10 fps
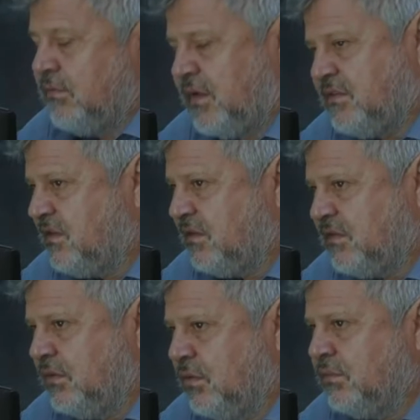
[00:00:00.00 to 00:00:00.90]
Vai ser,
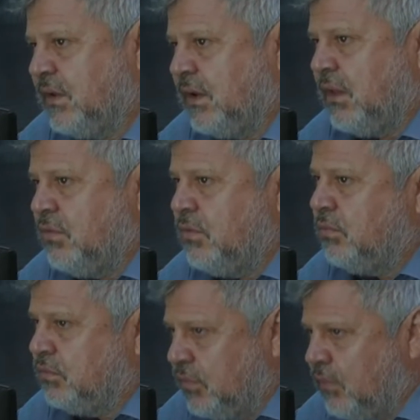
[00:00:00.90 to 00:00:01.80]
sem dúvida nenhuma,
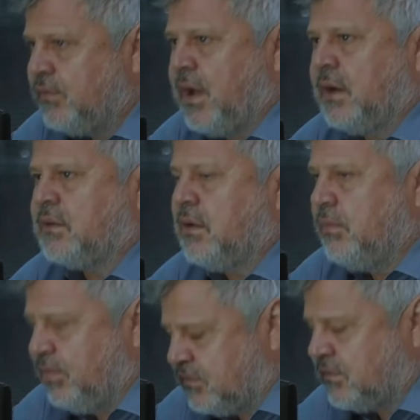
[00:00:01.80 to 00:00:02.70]
um novo
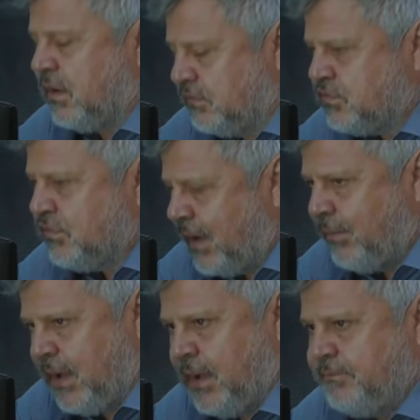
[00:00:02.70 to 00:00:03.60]
cartão postal de
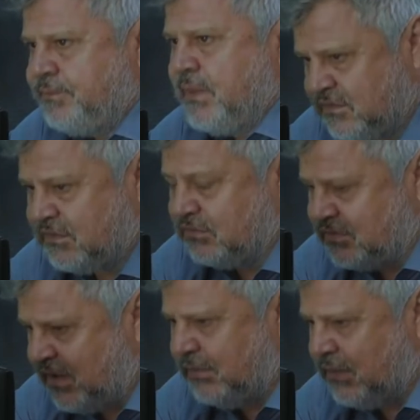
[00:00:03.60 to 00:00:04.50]
Cuiabá. São
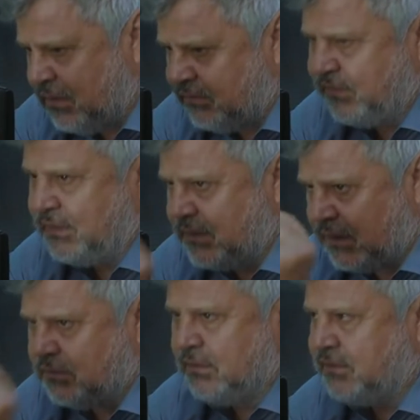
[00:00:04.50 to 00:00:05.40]

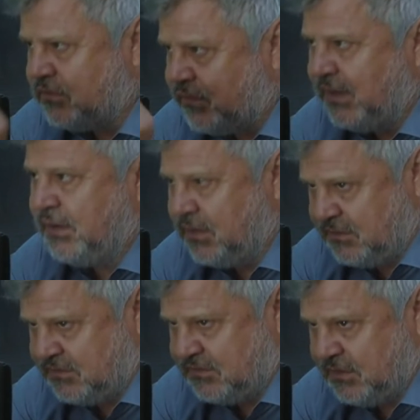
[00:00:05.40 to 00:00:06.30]
192
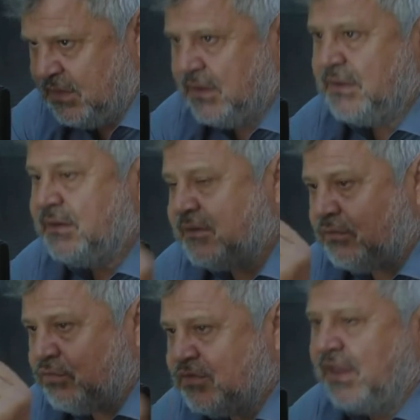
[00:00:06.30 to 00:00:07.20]
feirantes
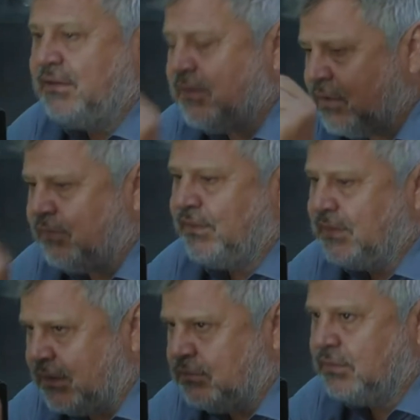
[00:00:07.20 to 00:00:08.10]
são
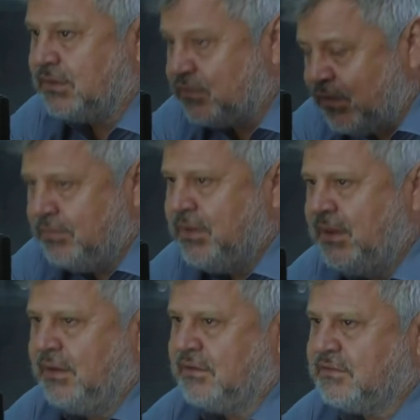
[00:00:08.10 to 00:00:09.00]
192
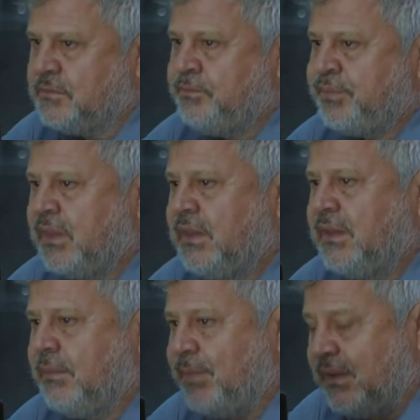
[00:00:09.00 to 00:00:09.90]
famílias que
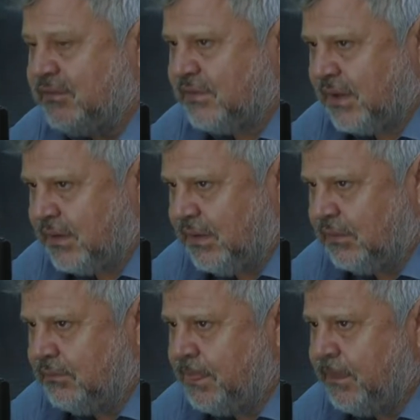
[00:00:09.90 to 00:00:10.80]
dependem
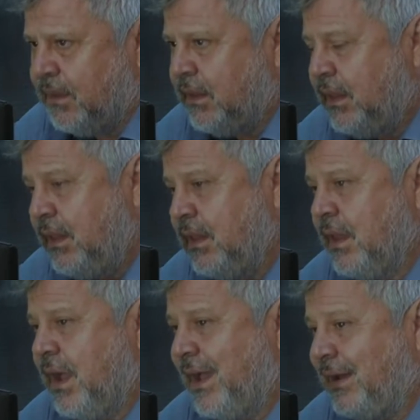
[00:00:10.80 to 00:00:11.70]
daquilo. E
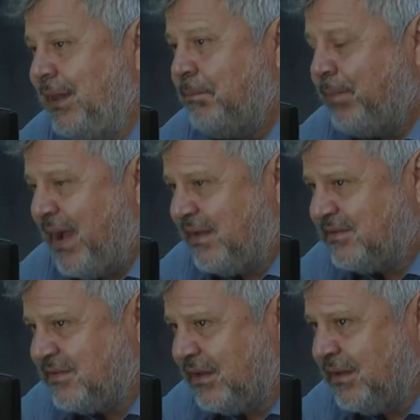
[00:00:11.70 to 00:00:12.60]
ali
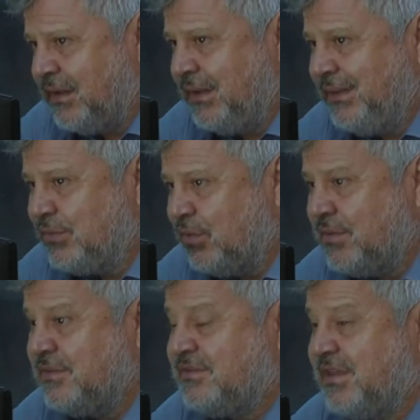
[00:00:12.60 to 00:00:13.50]
passa em
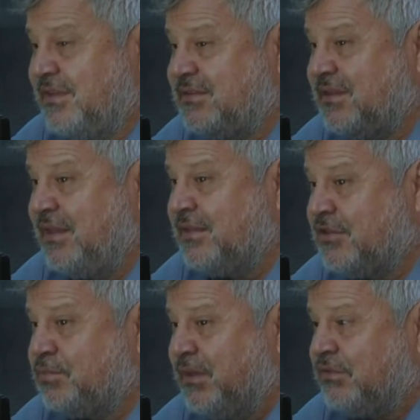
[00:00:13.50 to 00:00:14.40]
torno de
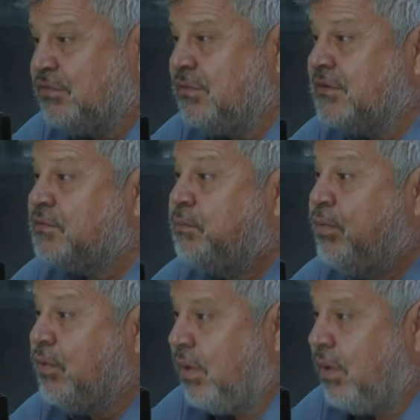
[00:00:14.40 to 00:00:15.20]
600 pessoas por